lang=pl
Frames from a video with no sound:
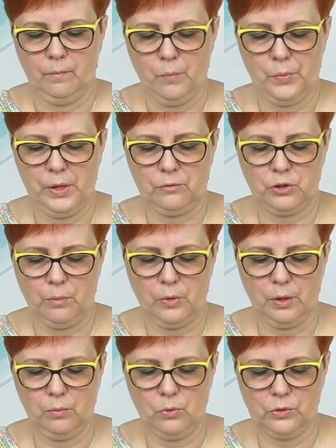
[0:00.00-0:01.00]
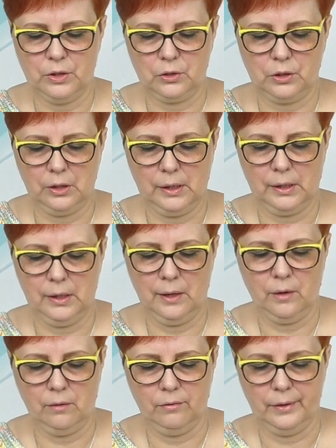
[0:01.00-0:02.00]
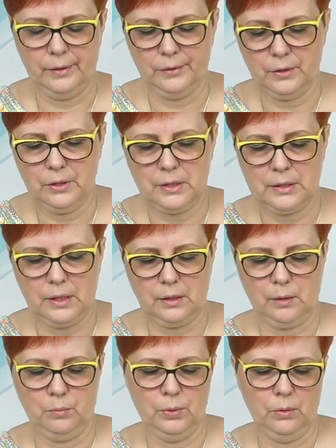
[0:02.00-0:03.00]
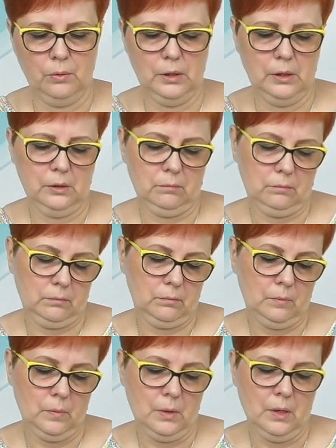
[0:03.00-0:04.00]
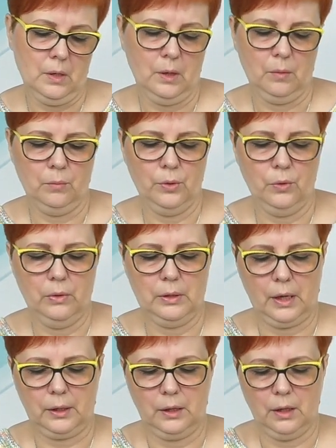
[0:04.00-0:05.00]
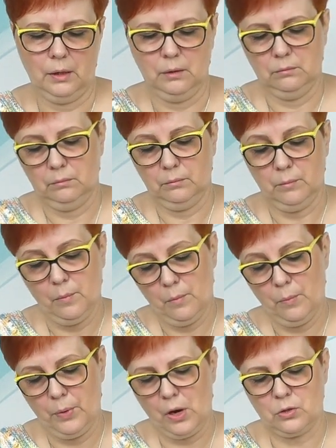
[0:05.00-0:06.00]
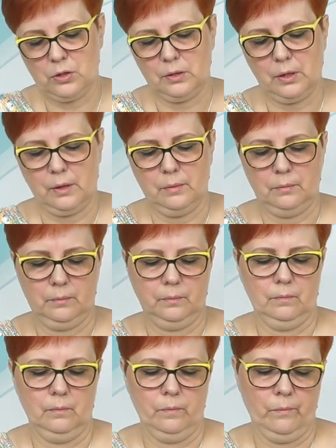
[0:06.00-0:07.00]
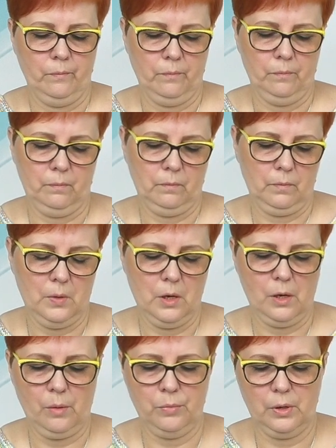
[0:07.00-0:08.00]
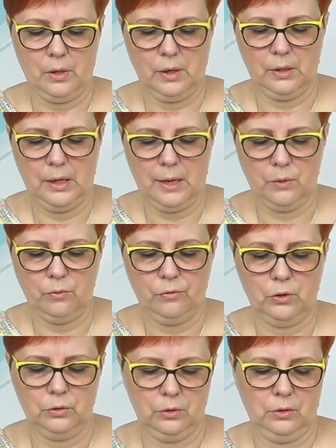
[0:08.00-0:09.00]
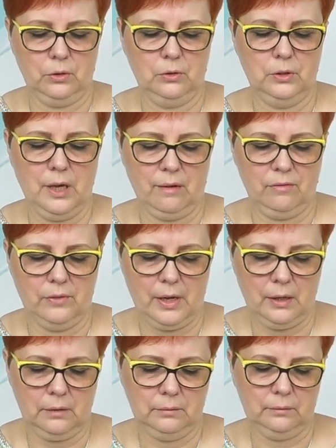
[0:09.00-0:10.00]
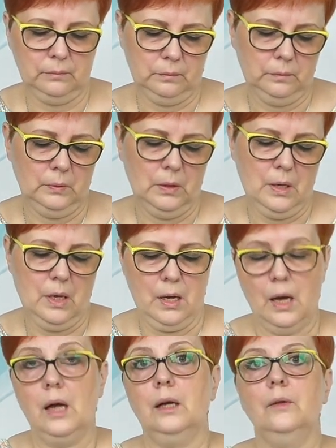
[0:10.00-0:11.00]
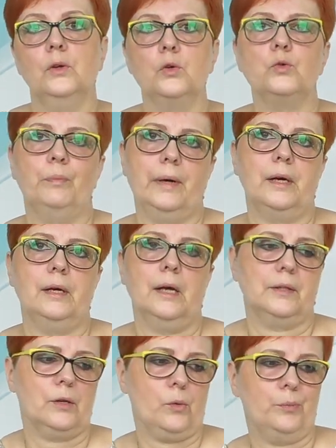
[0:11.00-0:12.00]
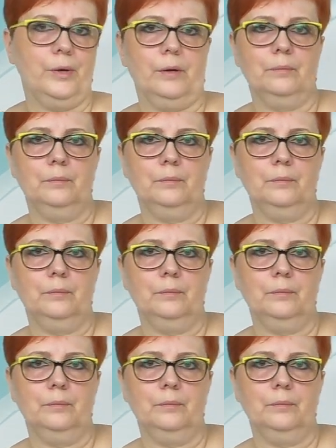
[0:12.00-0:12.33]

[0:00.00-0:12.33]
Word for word: Pierwsze moje bluzeczki reglanowe, no niestety były, były takie proste. Nie robię reglanów od, od dawna, ale no już parę lat robię.